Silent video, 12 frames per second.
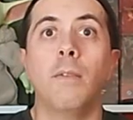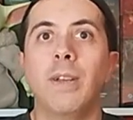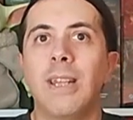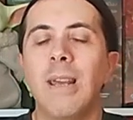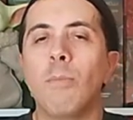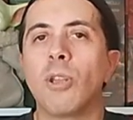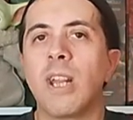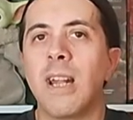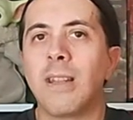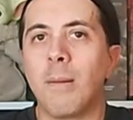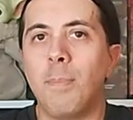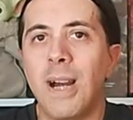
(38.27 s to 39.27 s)
Vedremo
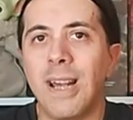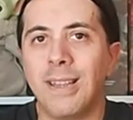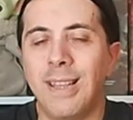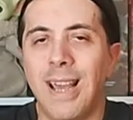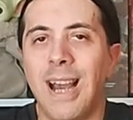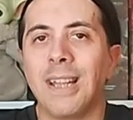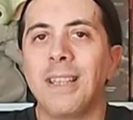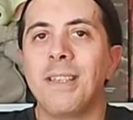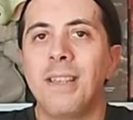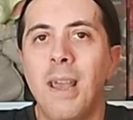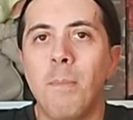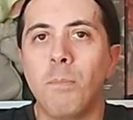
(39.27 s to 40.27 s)
dall'altra parte, ad
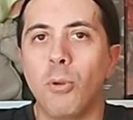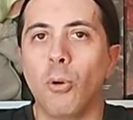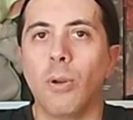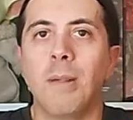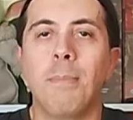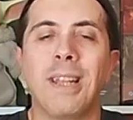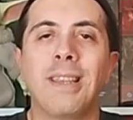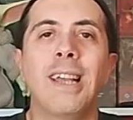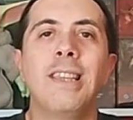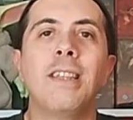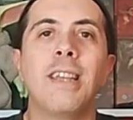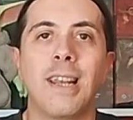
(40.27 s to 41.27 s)
esempio, le
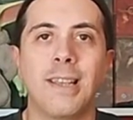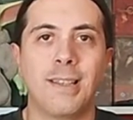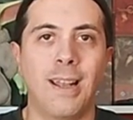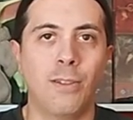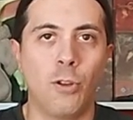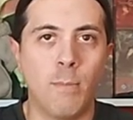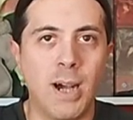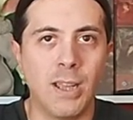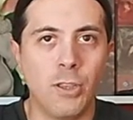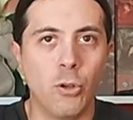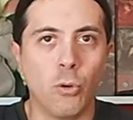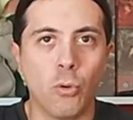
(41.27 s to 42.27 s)
battaglie di Alessandro
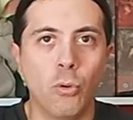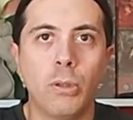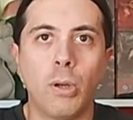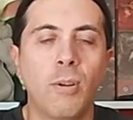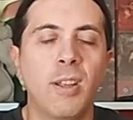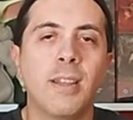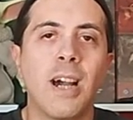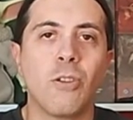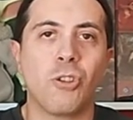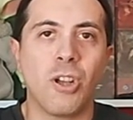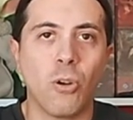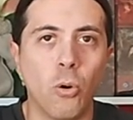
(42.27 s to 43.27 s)
Magno contro Re Dario
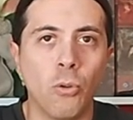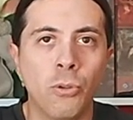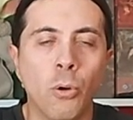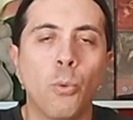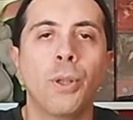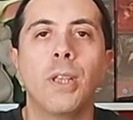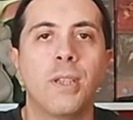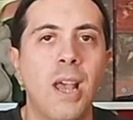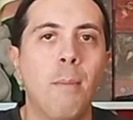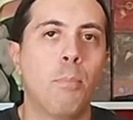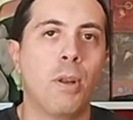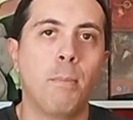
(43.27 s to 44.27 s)
II, quindi
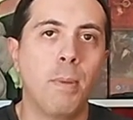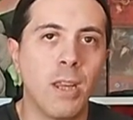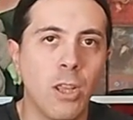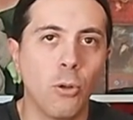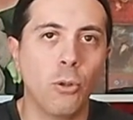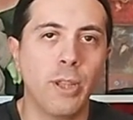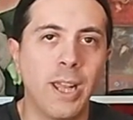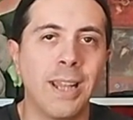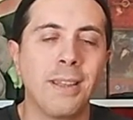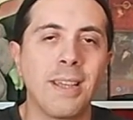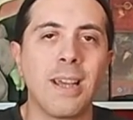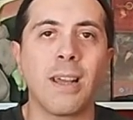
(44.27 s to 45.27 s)
sempre periodo
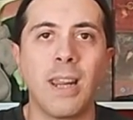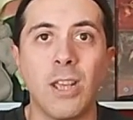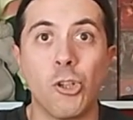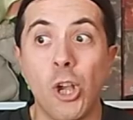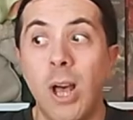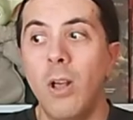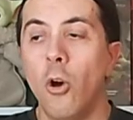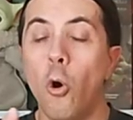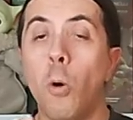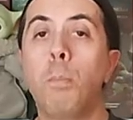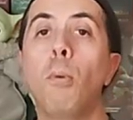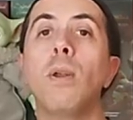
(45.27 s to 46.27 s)
dell'antica Grecia,
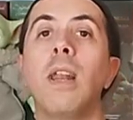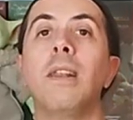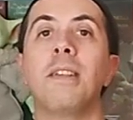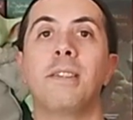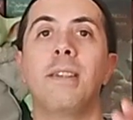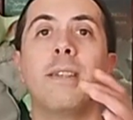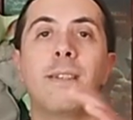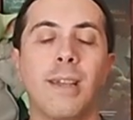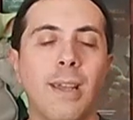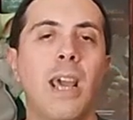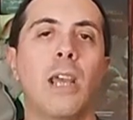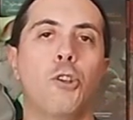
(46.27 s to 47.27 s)
oppure gli stessi
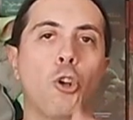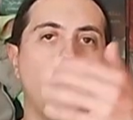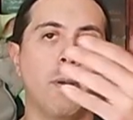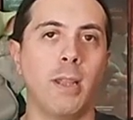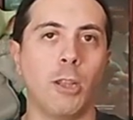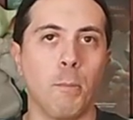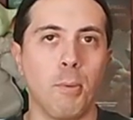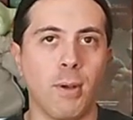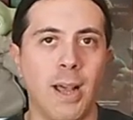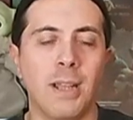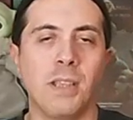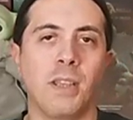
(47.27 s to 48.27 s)
greci, come detto
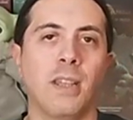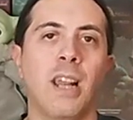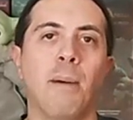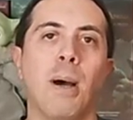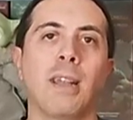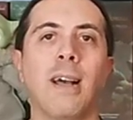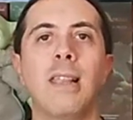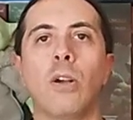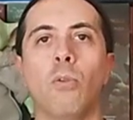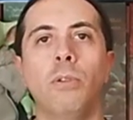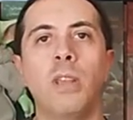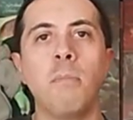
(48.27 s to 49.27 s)
poc'anzi, nella battaglia
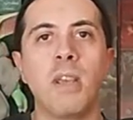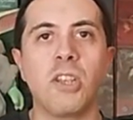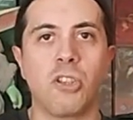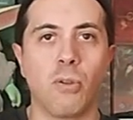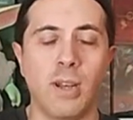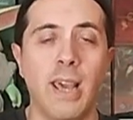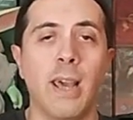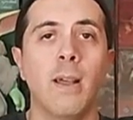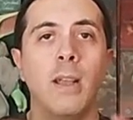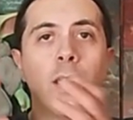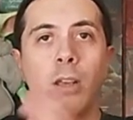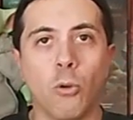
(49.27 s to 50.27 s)
con Temistocle
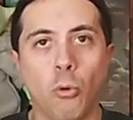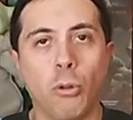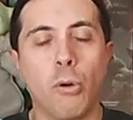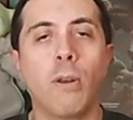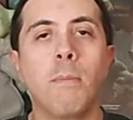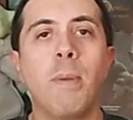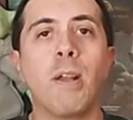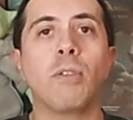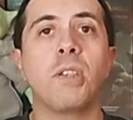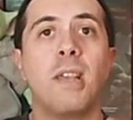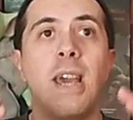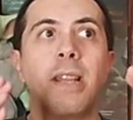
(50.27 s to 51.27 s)
contro l'impero di
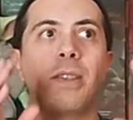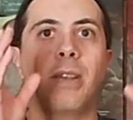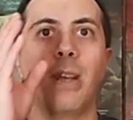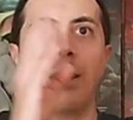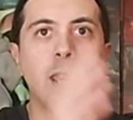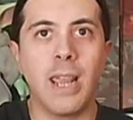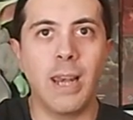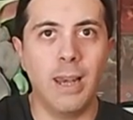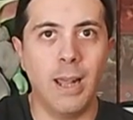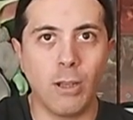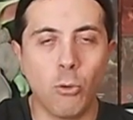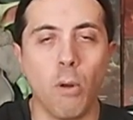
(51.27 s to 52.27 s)
Serse
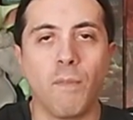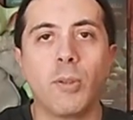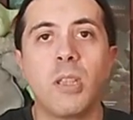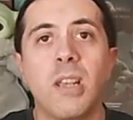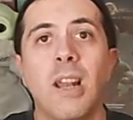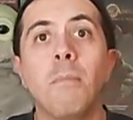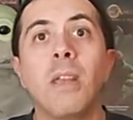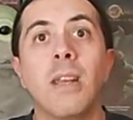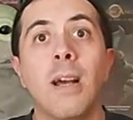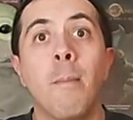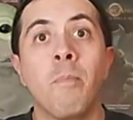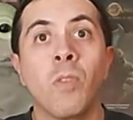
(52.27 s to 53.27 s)
nel Golfo di
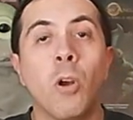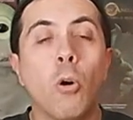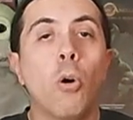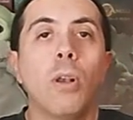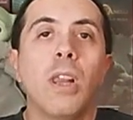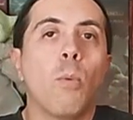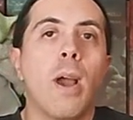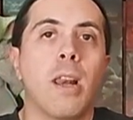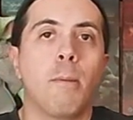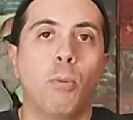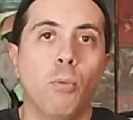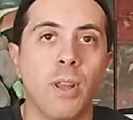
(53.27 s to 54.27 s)
Salamina, o le guerre
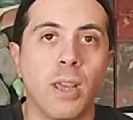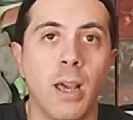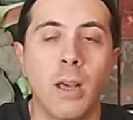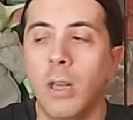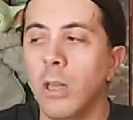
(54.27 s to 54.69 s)
puniche.